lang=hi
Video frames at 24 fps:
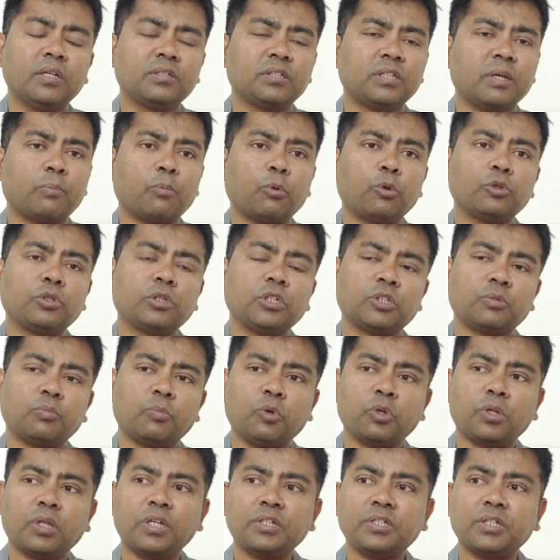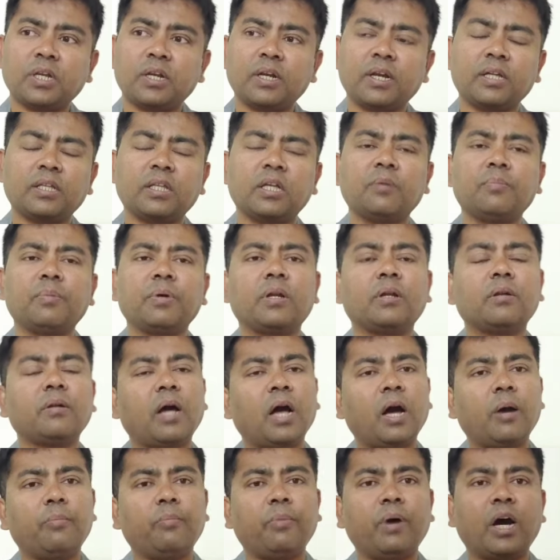सब कुछ स्मूथली चल रहा था पर
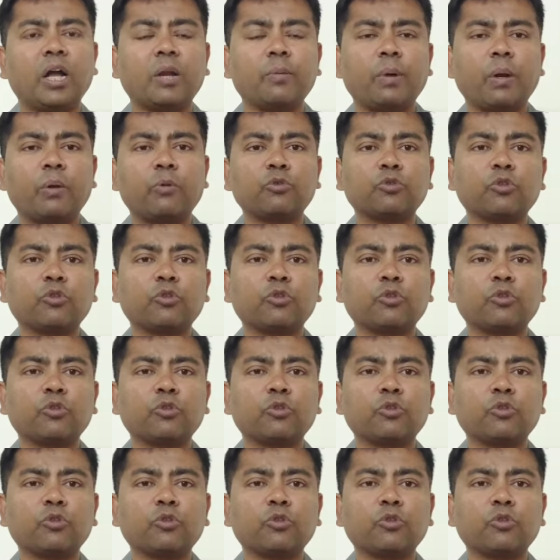आप बार बार